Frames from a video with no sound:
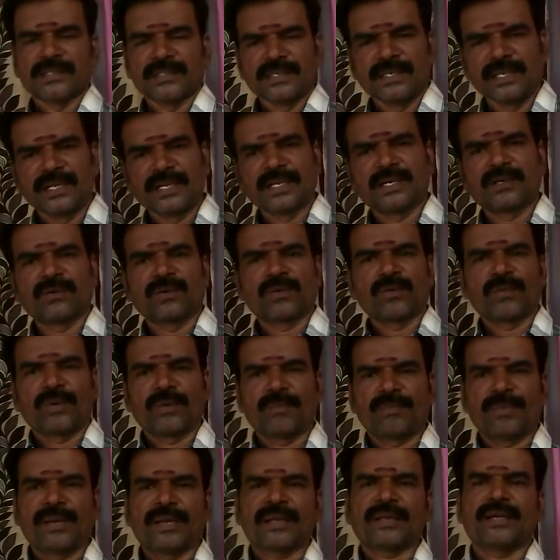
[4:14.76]
திடீரென்று
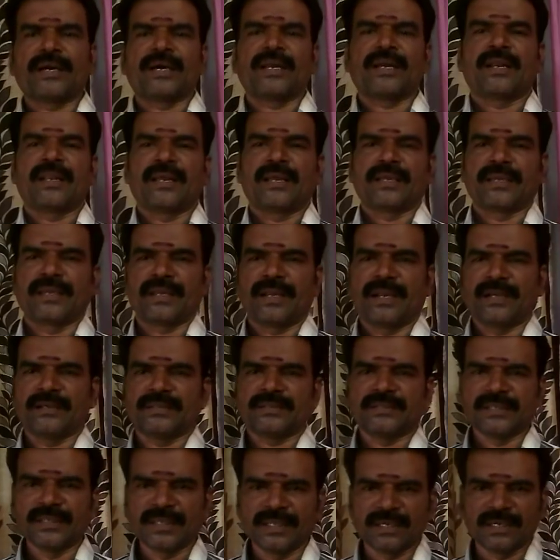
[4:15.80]
ஒருவன் பணக்காரன் ஆகிறான்
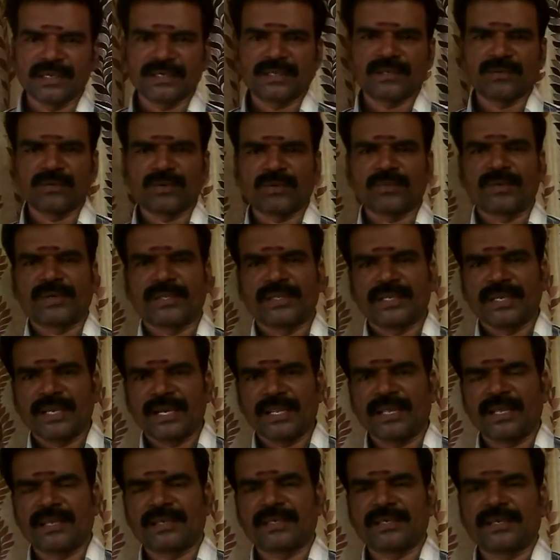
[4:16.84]
திடீரென்று ஒருவன்
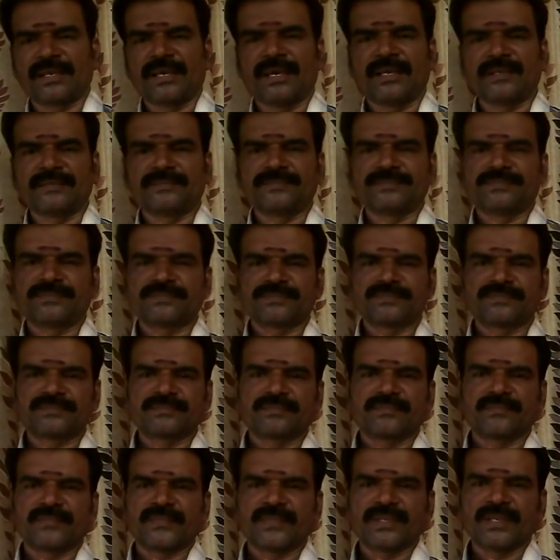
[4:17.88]
ஏழையாகிறான்
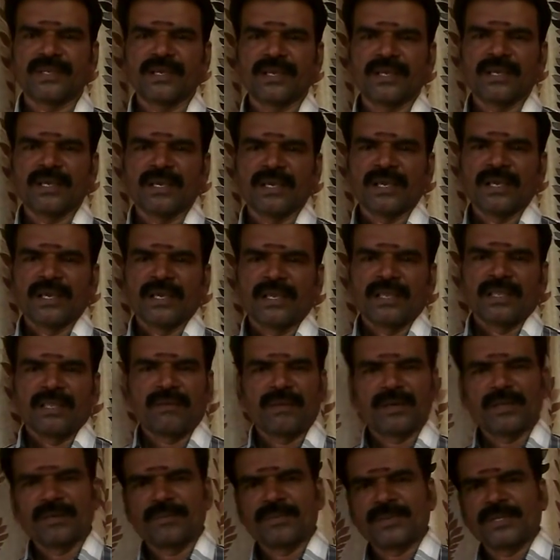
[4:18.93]

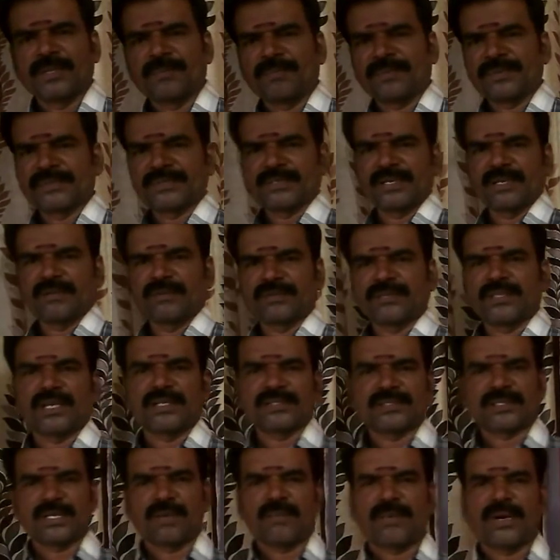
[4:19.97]
எவ்வளவு பெரிய பிரச்சனைகள்
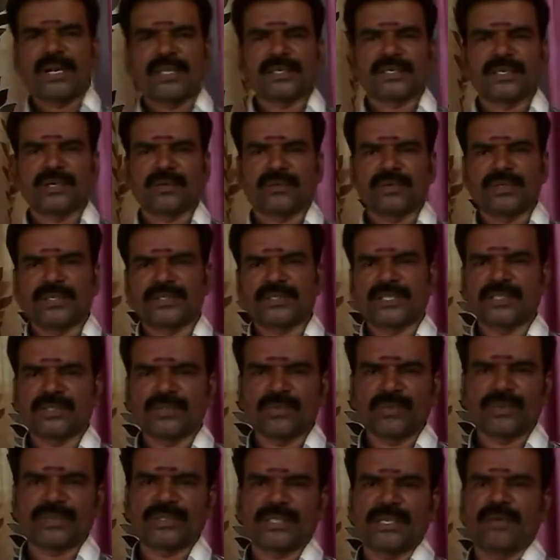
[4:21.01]
வந்தாலும் சமாளிக்கக்கூடிய
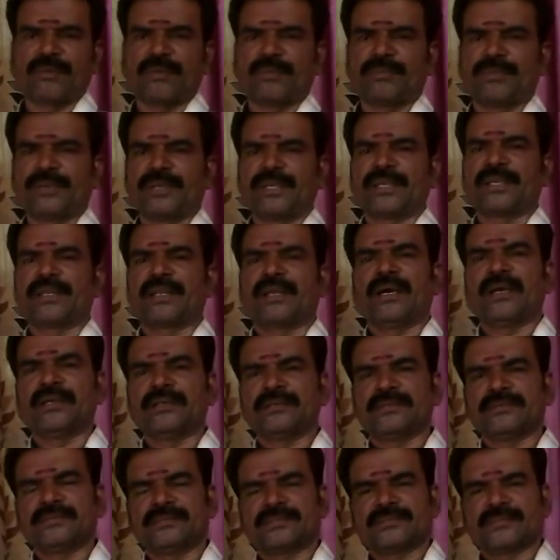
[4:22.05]
தத்துவத்தை அவன் பெறுகிறான்
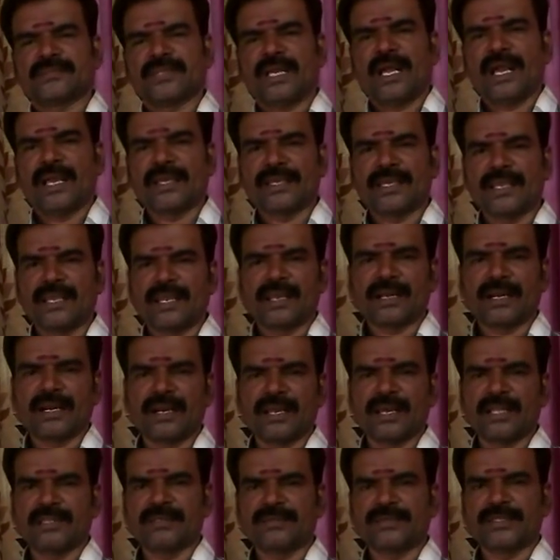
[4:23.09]
அங்கே
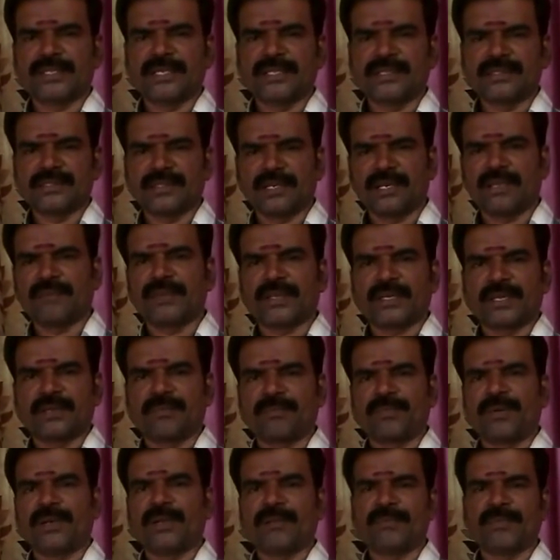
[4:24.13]
லக்கணாதிபதி எந்த அளவிற்கு
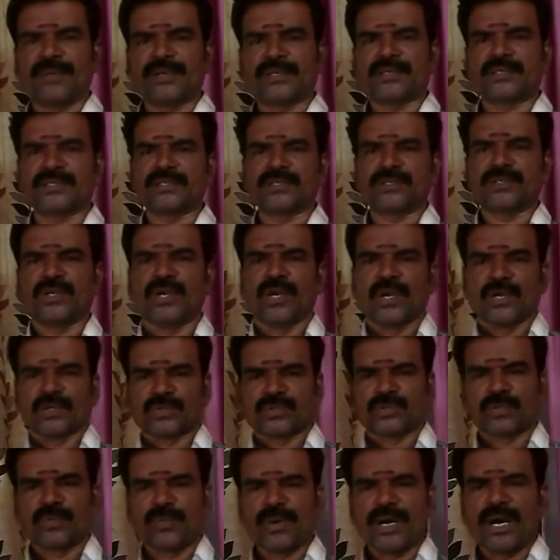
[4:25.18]
பலம் பெற்று
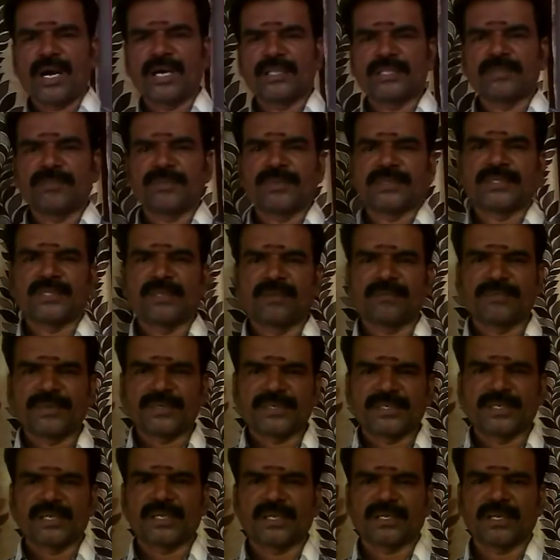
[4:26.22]
சுப ஆதிபத்தியம்
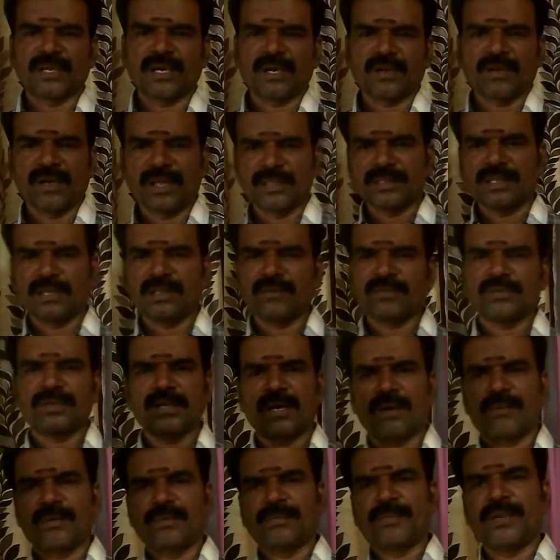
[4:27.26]
பெற்றிருக்கிறாரோ அந்த
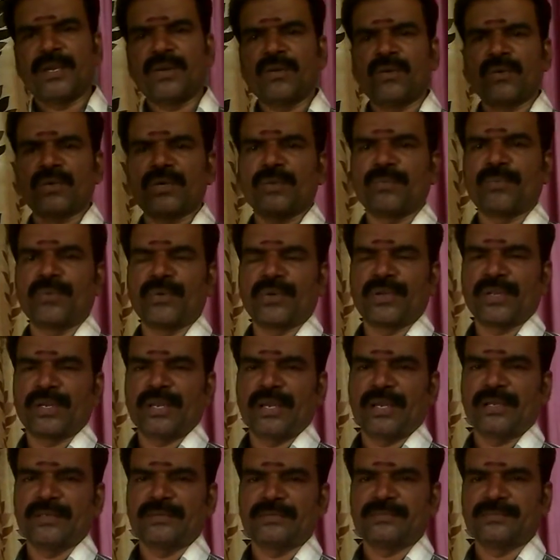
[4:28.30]
அளவுக்கு அவன் மேல்நோக்கி
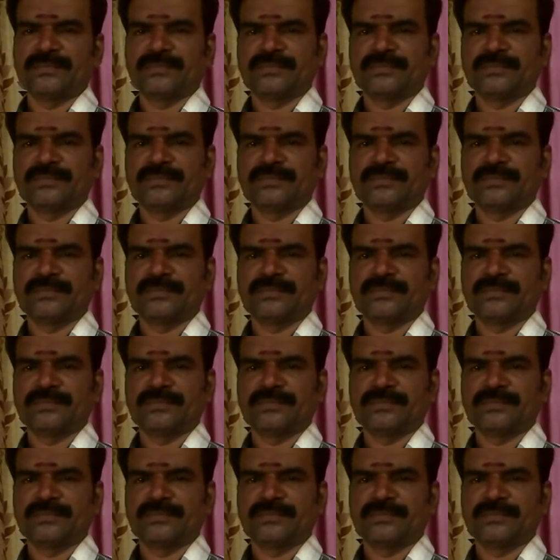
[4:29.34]
போகிறான்